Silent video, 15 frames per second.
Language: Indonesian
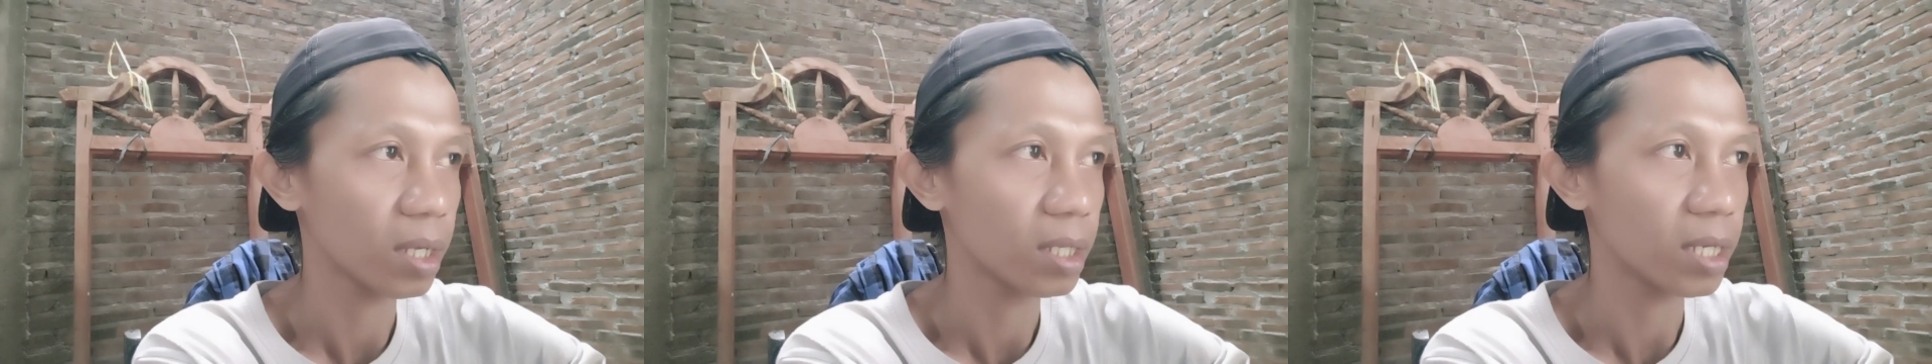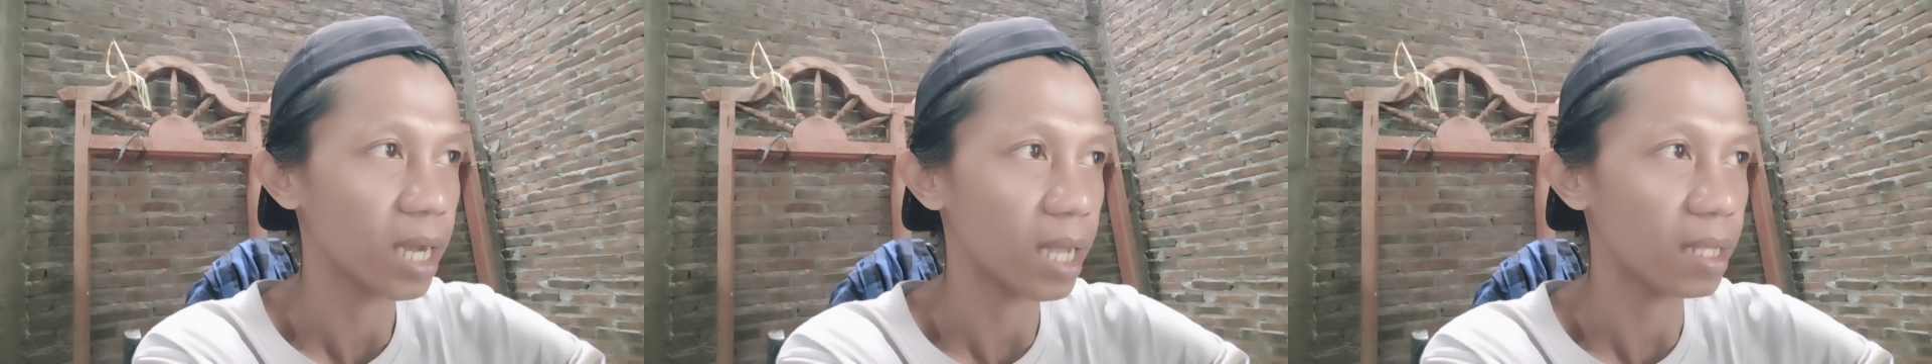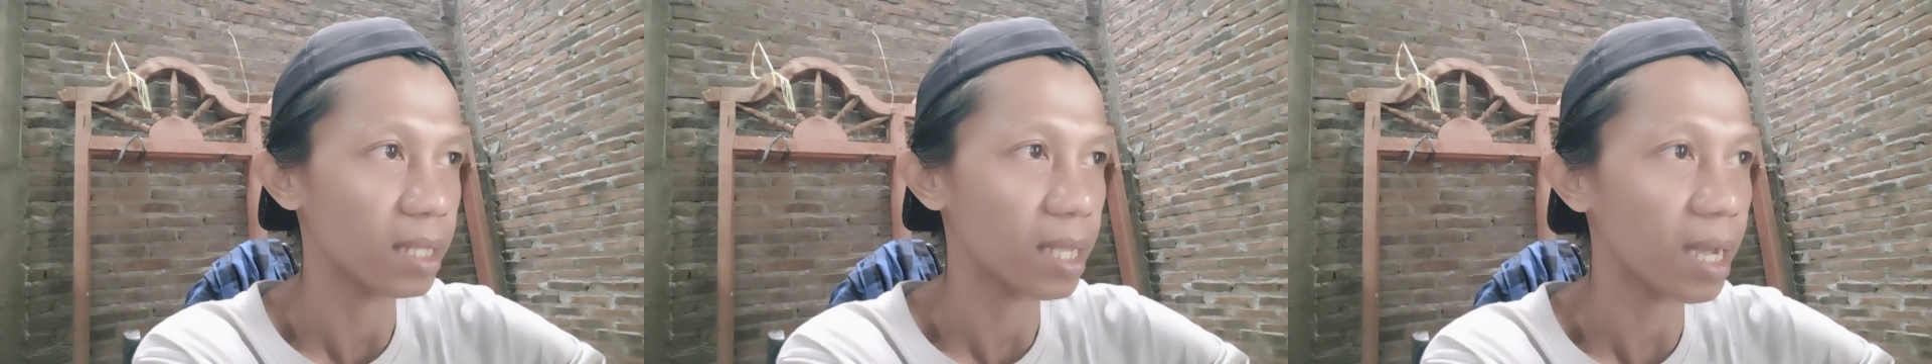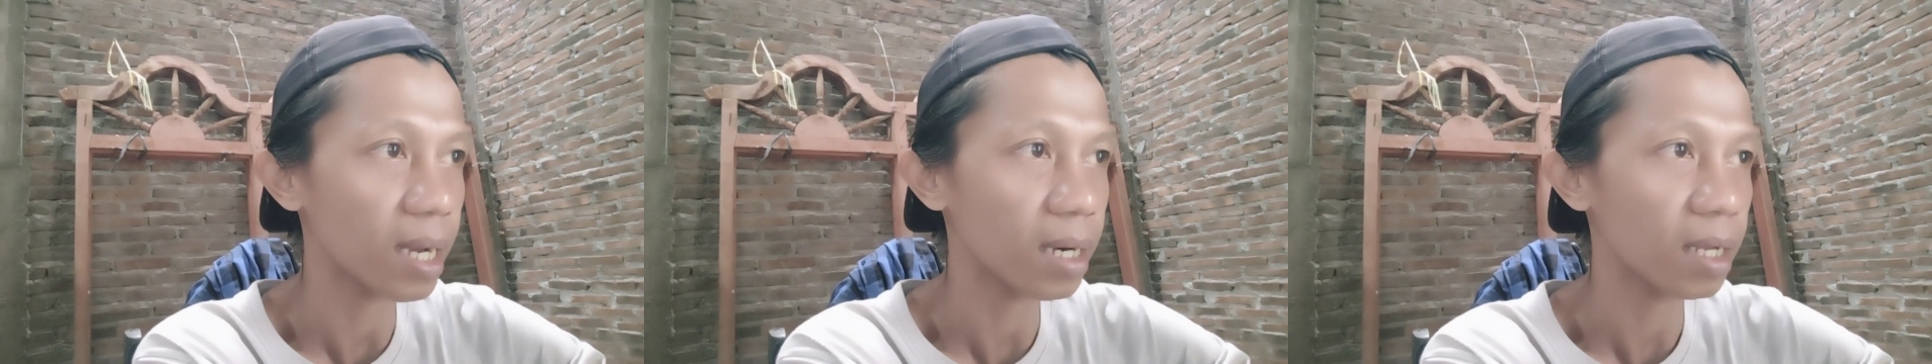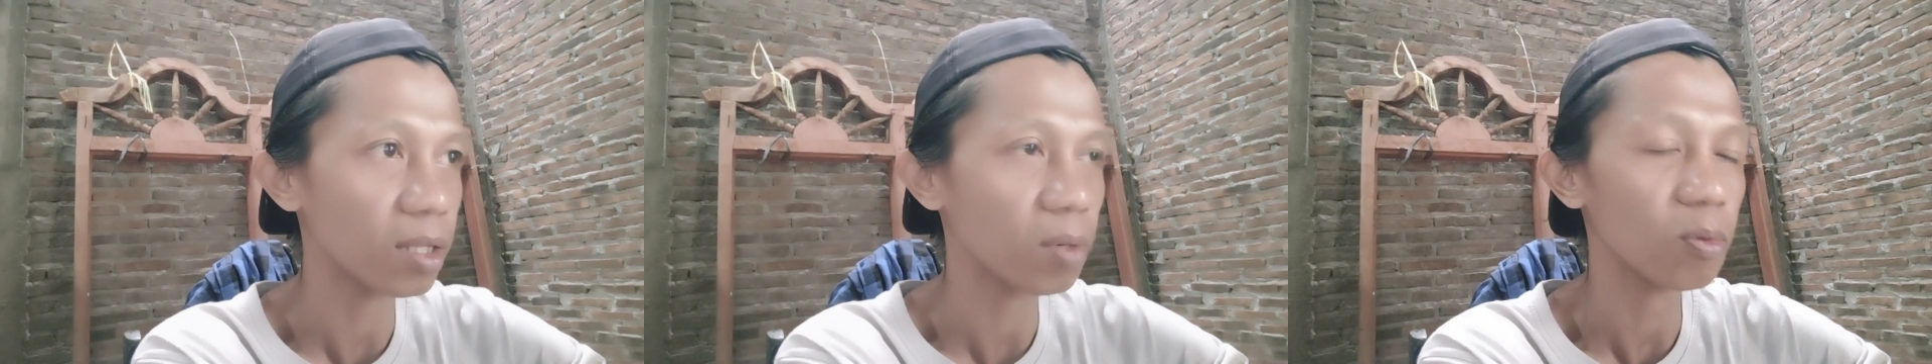
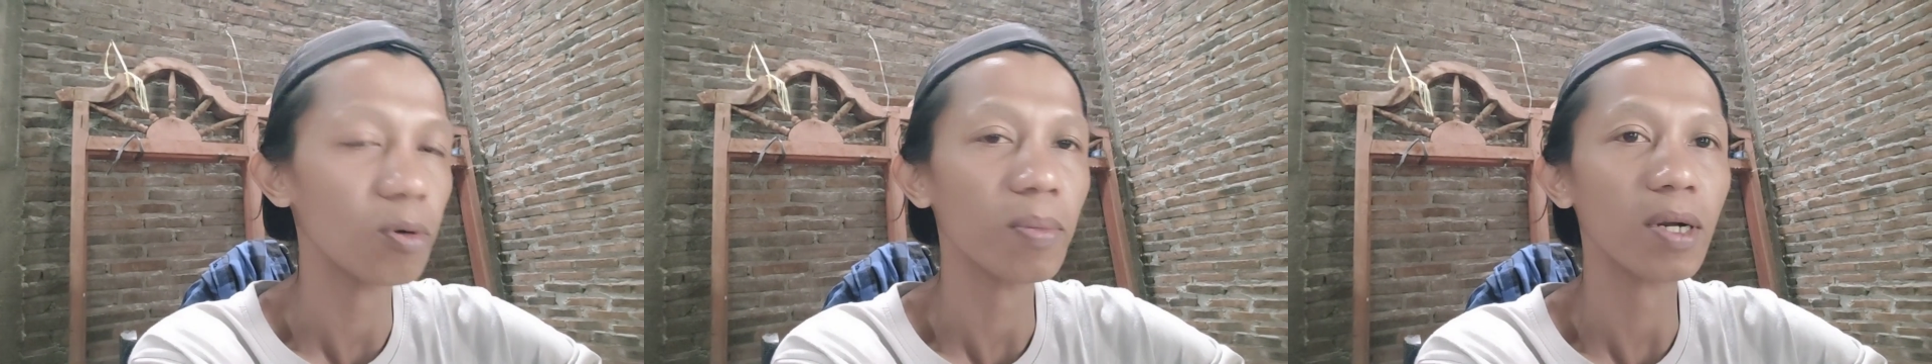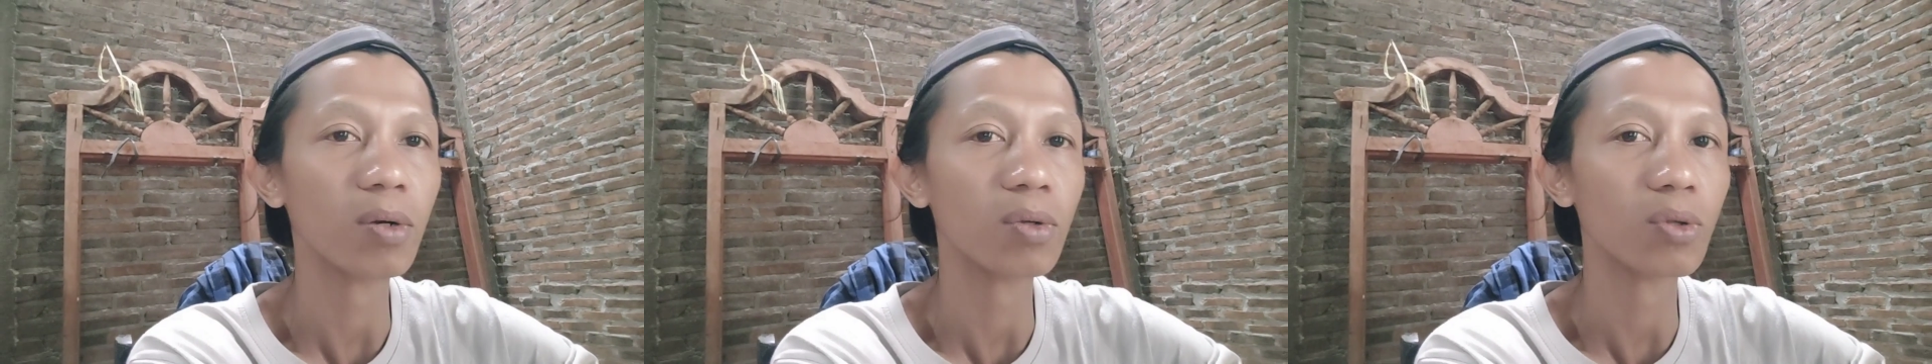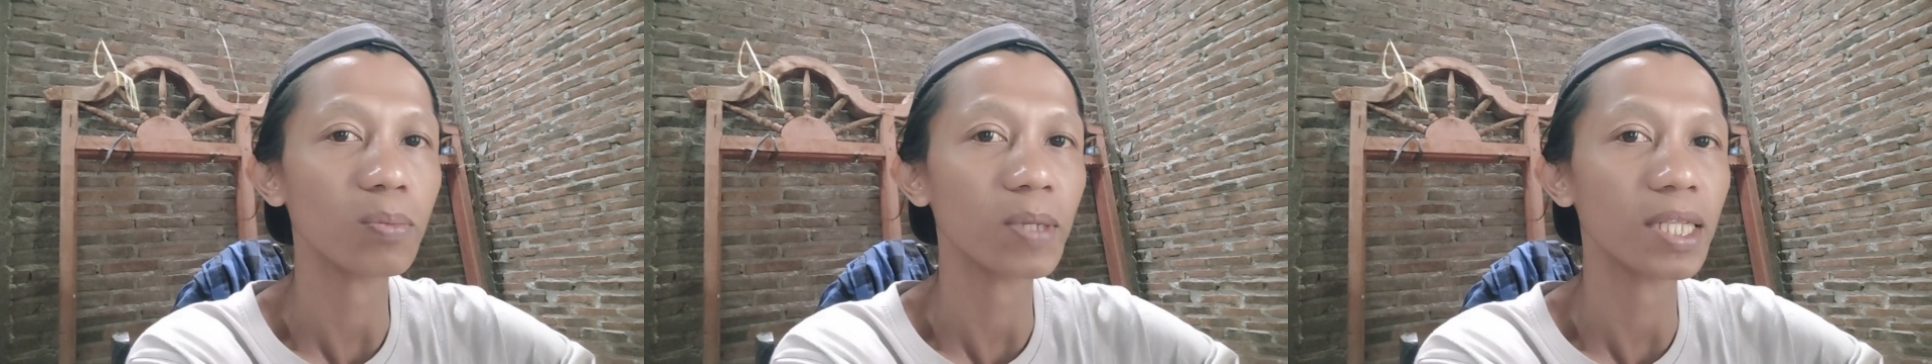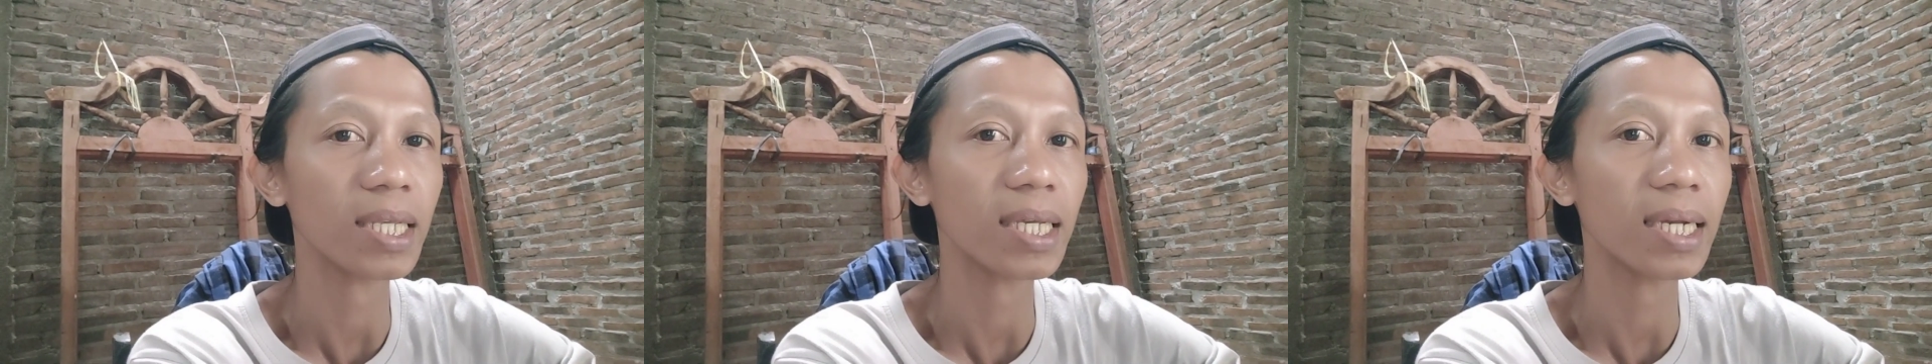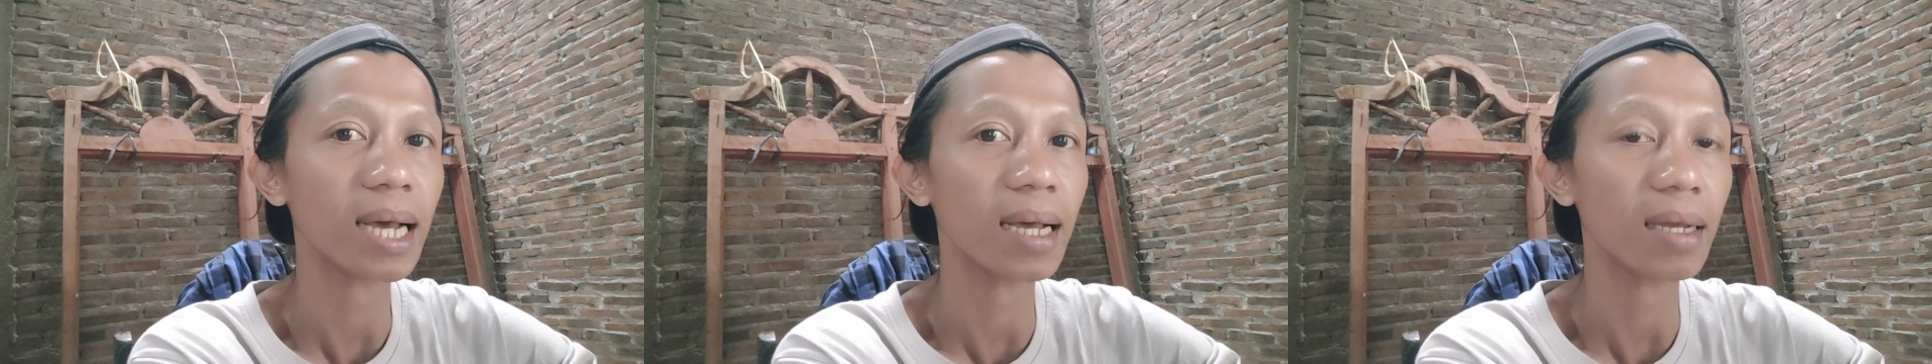jantan ataupun perkutut
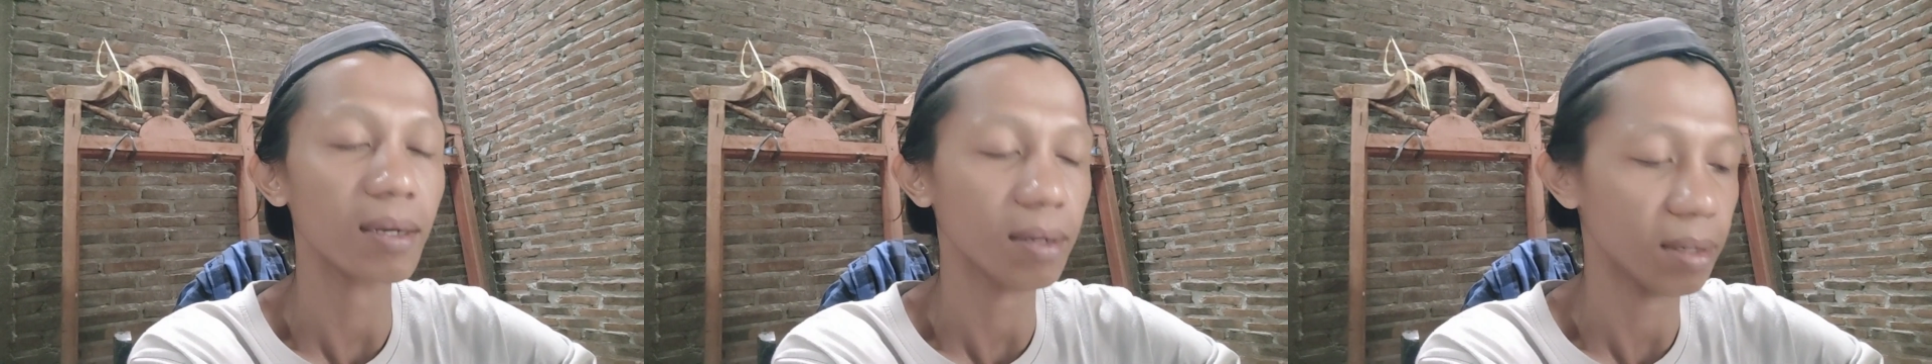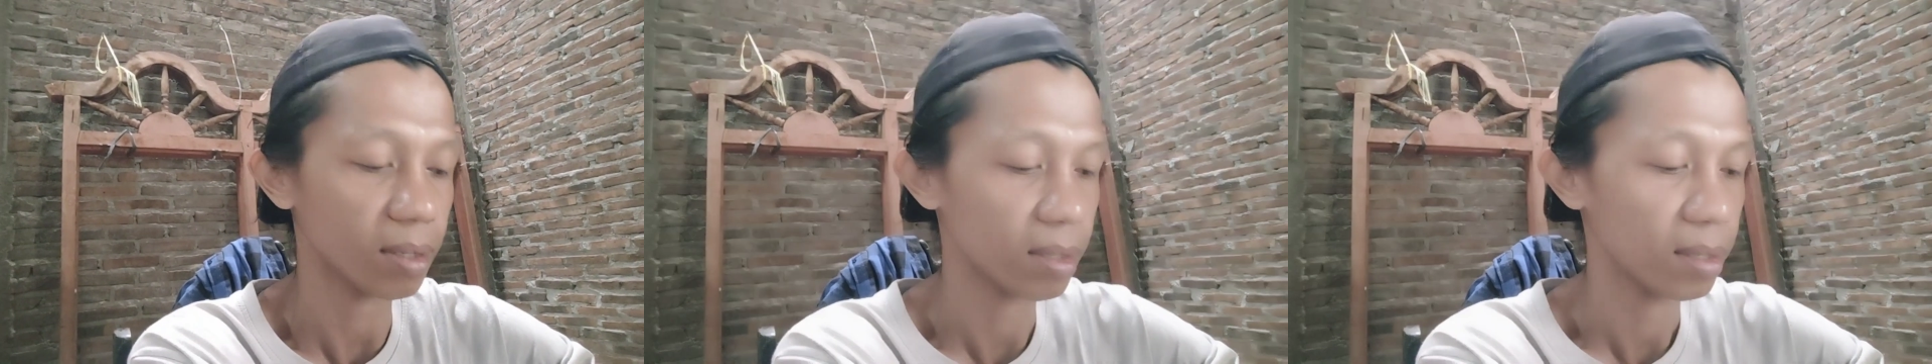betina ya